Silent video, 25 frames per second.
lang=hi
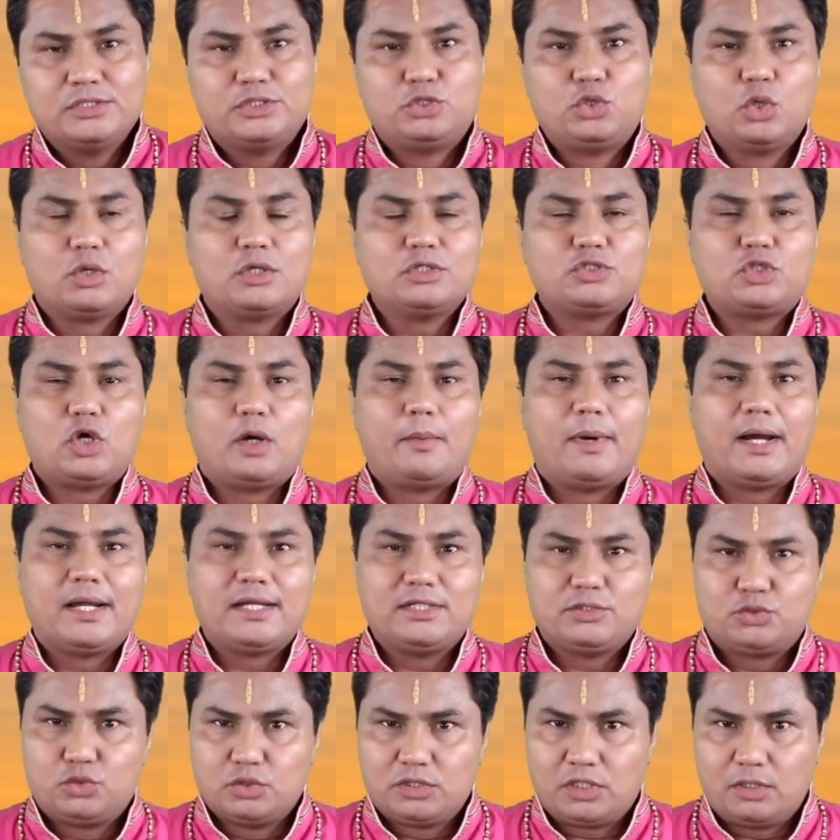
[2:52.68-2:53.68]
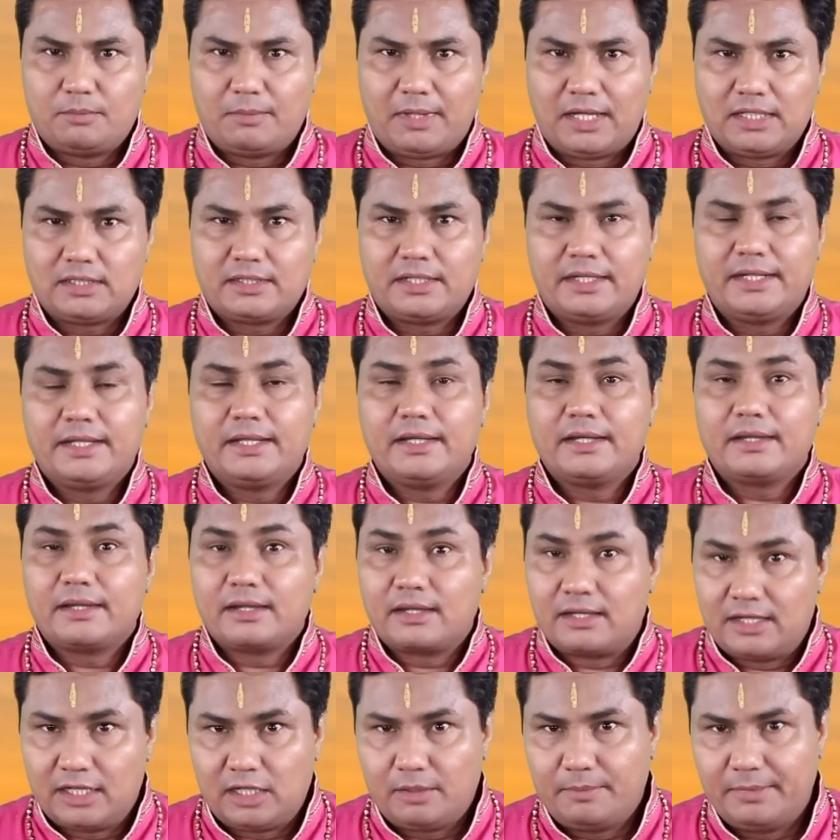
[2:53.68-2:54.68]
सुख सौभाग्य सूत्र में बात करेंगे कि
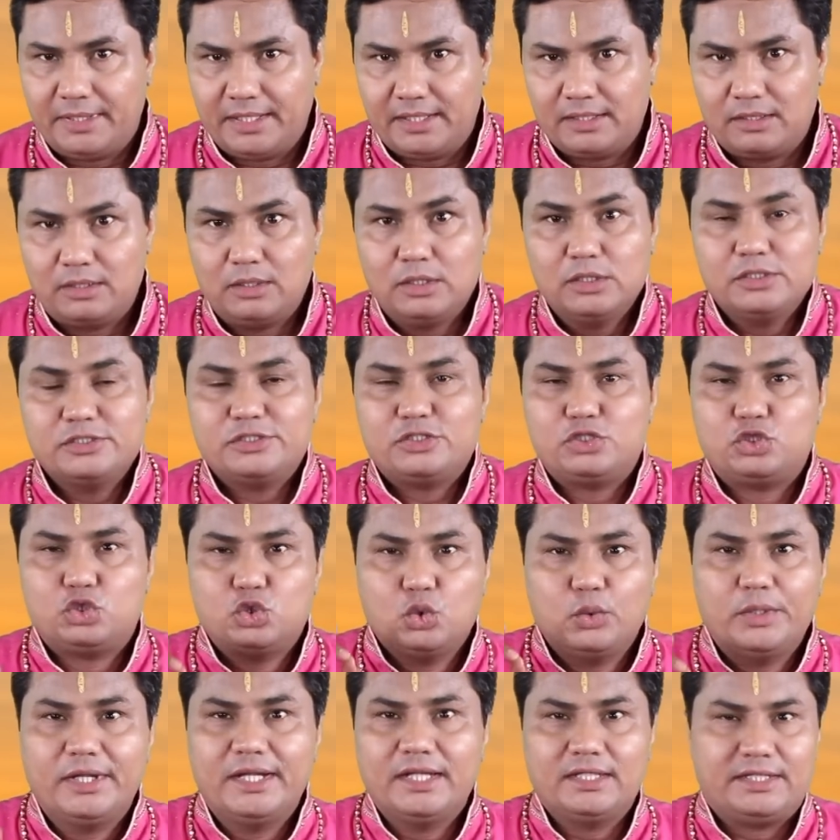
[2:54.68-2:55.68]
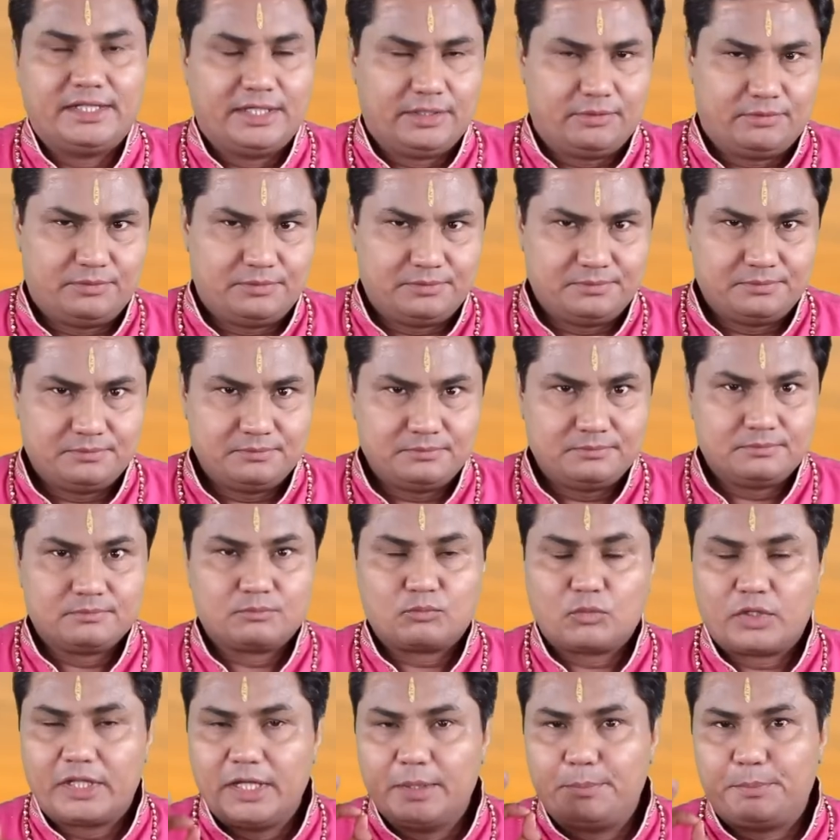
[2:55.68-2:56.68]
घर में सूर्य देव
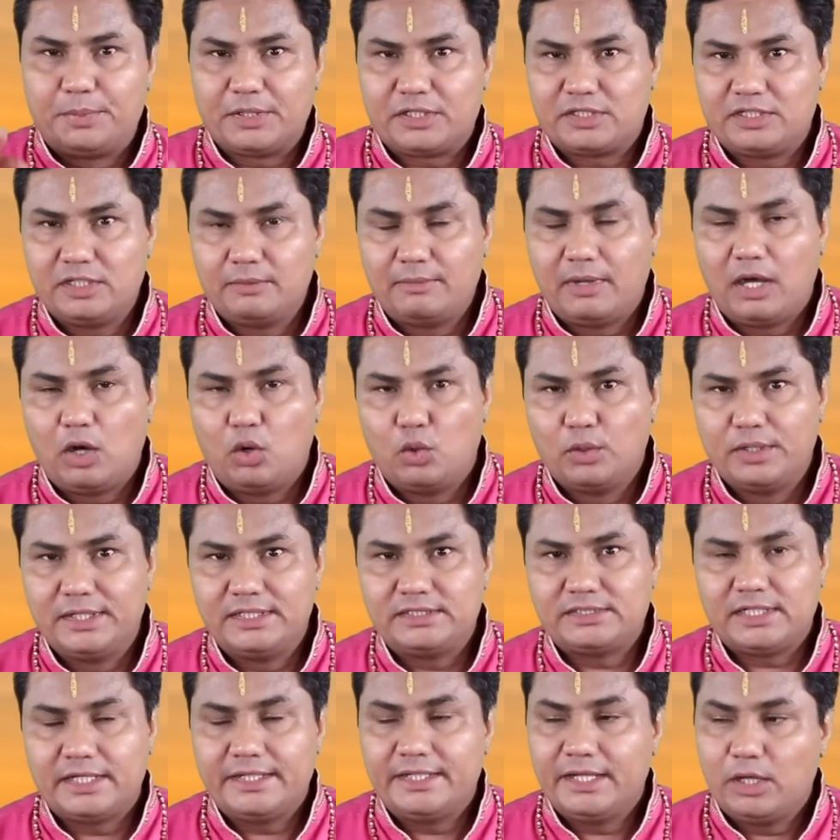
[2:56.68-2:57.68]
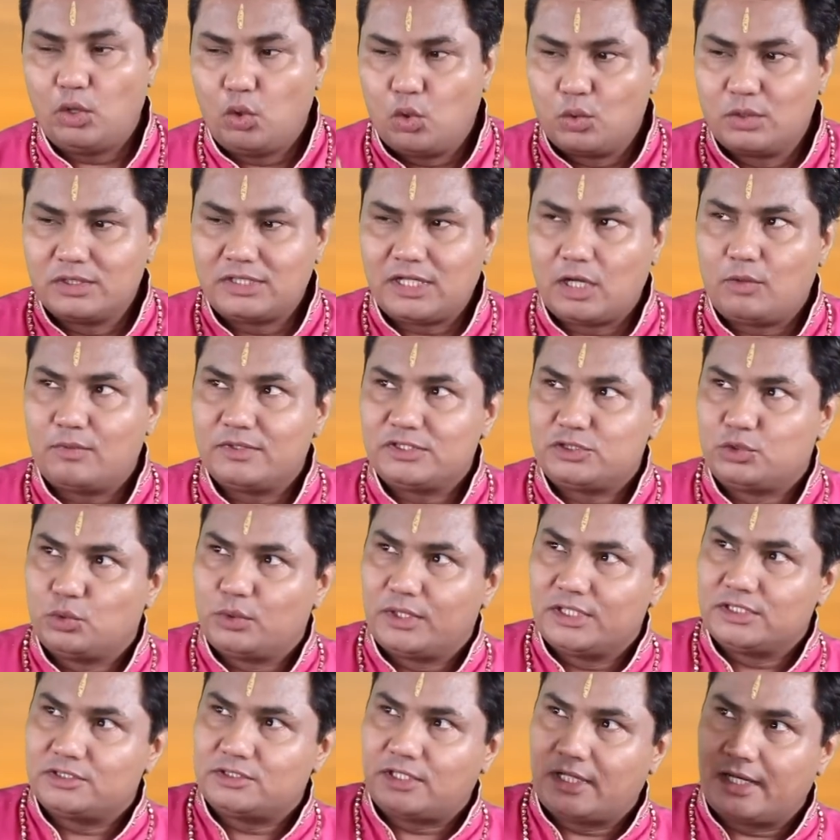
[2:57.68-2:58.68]
की प्रतिमा होनी चाहिए उगता व
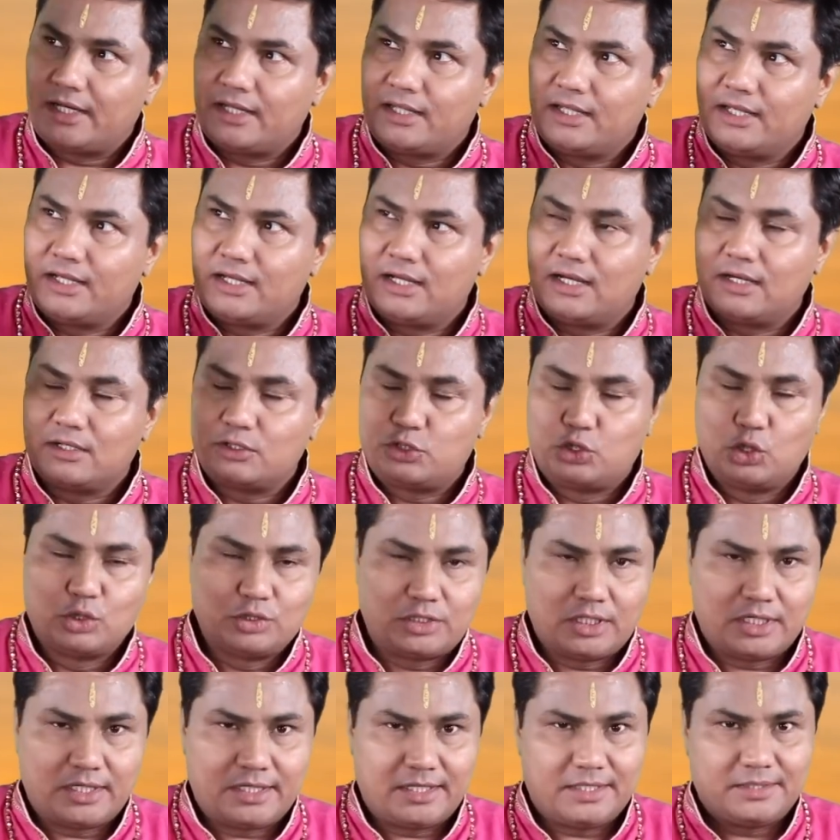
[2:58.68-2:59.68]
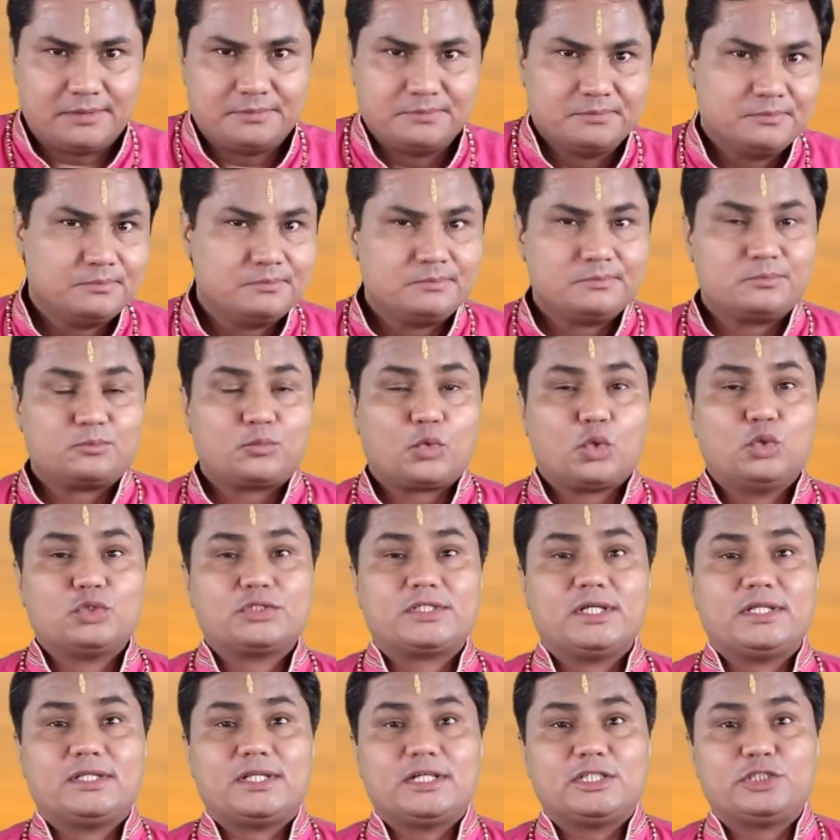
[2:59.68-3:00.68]
सूरज तरक्की का द्योतक है
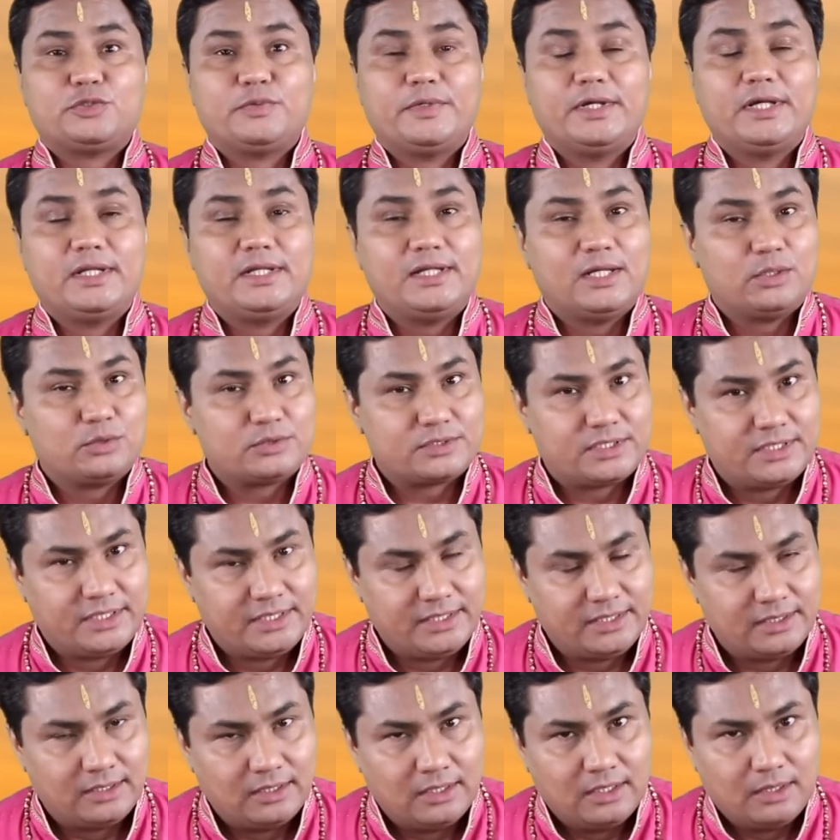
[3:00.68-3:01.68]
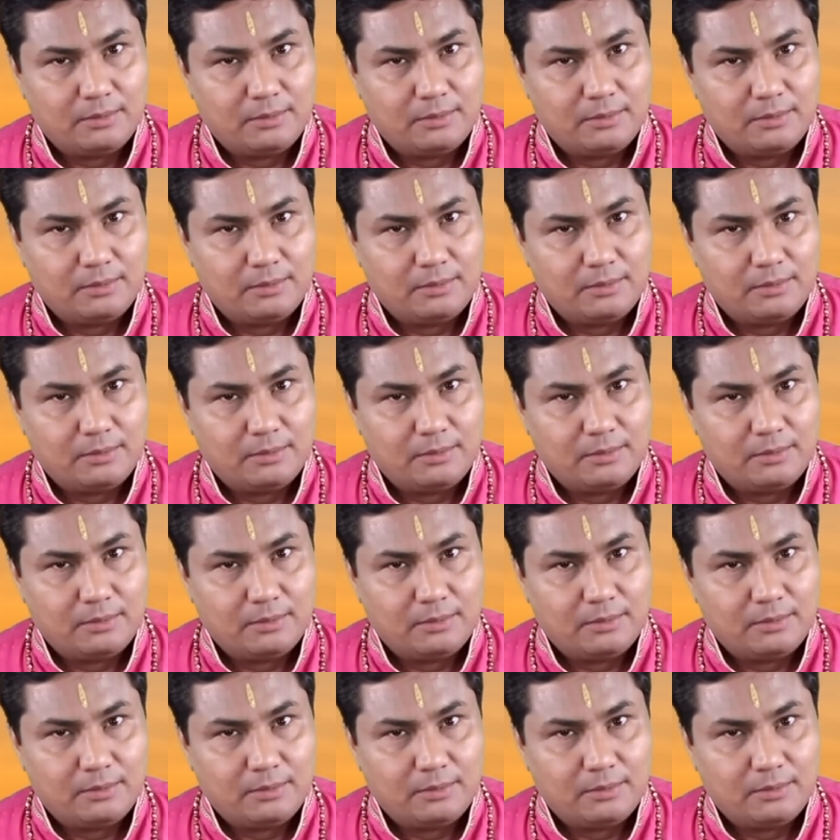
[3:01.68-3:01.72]
उसकी तस्वीर या उसकी